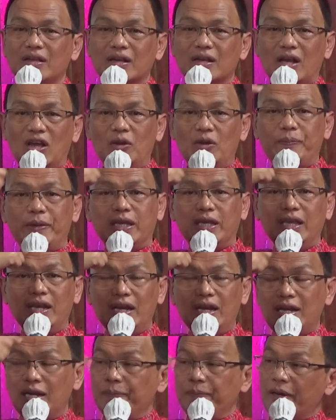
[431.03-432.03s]
Kalau
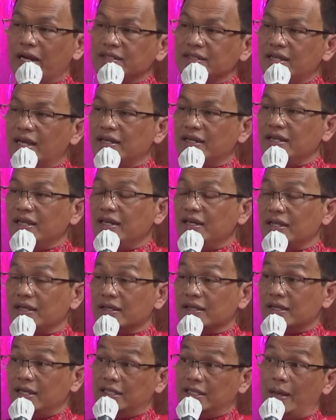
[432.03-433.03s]
pikiran dan perasaan
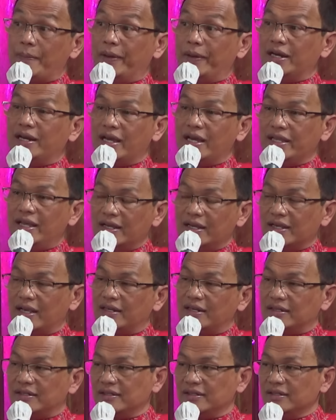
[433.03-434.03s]
ini kita
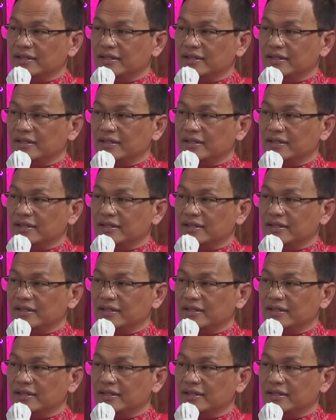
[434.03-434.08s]
berdayakan